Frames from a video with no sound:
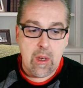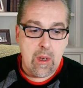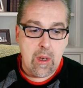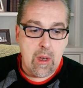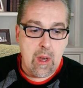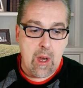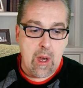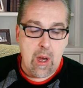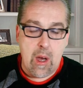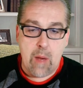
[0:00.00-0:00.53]

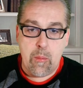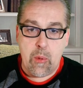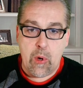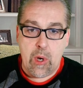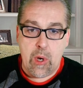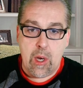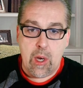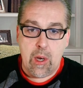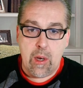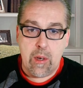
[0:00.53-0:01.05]

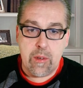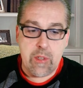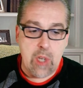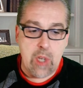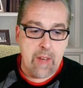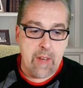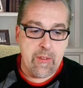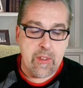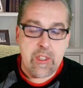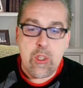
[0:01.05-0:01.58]
Aber
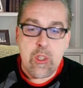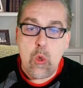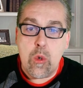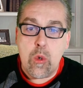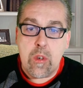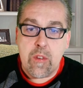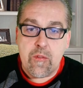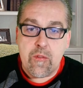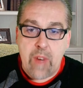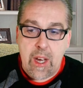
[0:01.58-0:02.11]
ja,
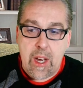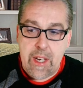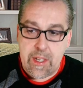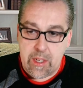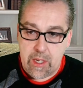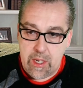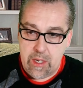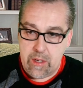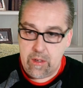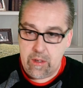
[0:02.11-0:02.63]
versucht
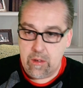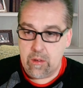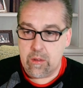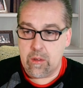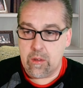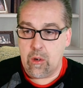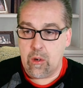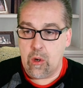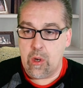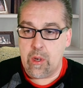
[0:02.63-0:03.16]
weiterhin
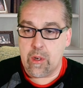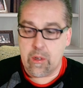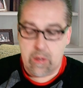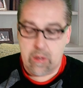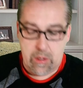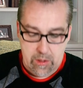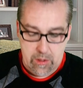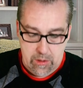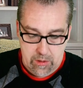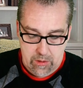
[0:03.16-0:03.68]

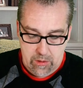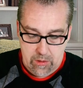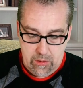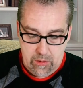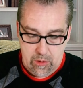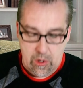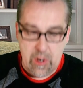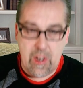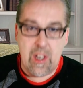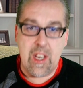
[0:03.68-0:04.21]
eure,
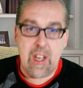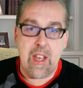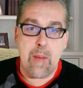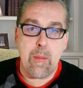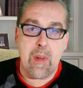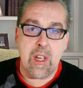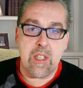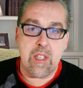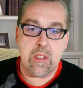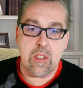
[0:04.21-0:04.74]
euer Leben
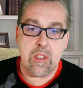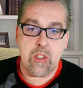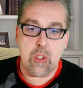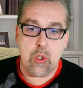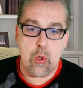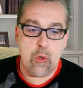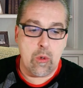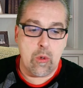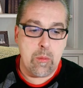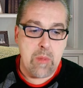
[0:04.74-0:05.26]
als
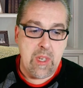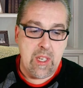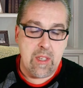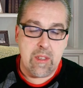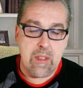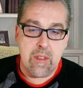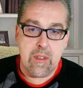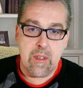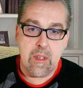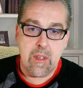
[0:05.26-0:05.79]

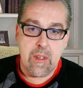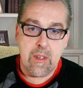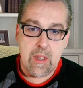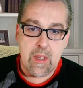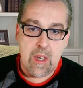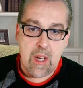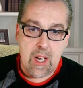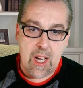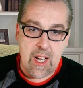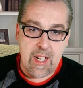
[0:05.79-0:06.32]
Sodomiten,
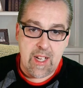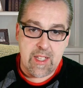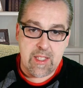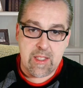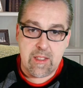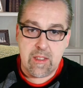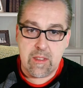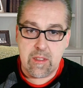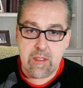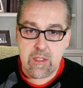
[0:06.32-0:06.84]

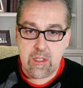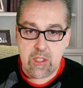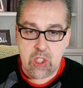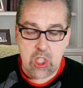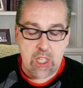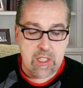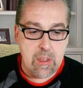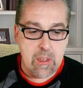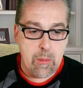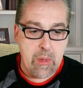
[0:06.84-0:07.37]
als
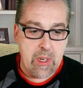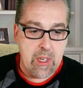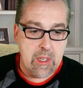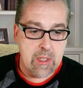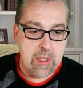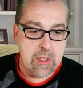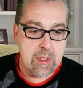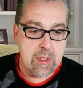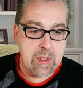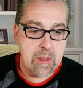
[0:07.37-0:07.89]

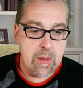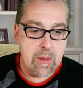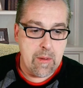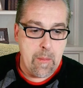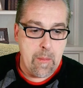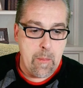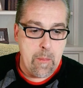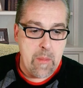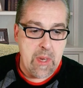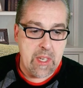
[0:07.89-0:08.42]
Jezebels
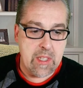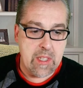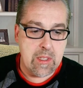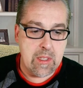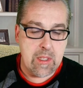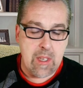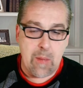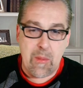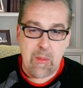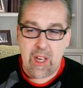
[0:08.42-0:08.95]

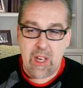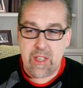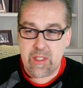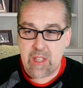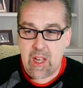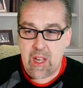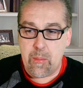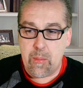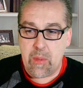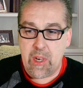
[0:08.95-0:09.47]
mit dem Geist
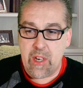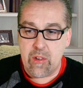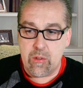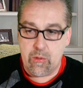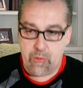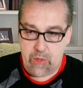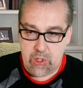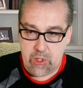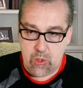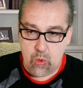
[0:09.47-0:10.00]
der Ablehnung,
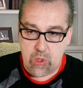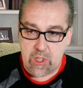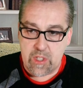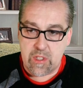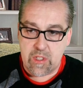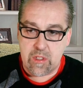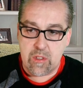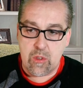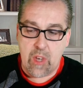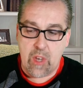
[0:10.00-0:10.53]
versucht
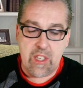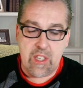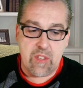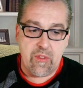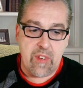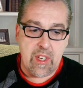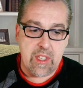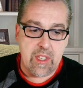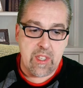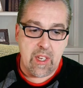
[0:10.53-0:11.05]
das zu
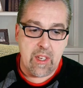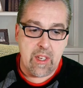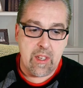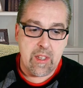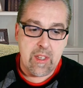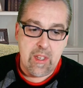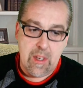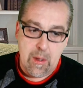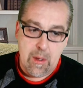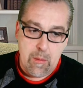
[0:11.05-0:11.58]
rechtfertigen
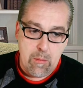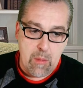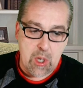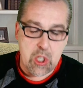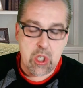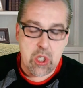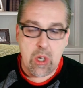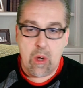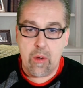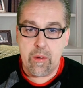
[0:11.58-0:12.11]
mal
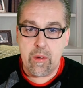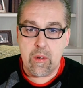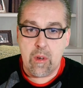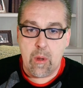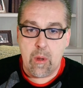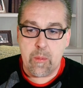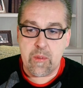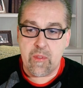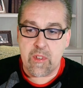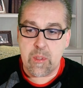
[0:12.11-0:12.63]
schauen,
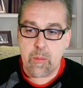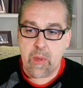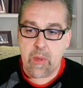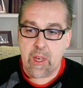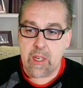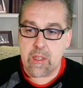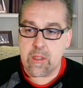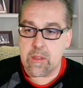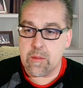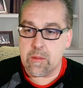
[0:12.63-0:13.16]
ob es was
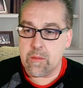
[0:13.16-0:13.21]
bringt.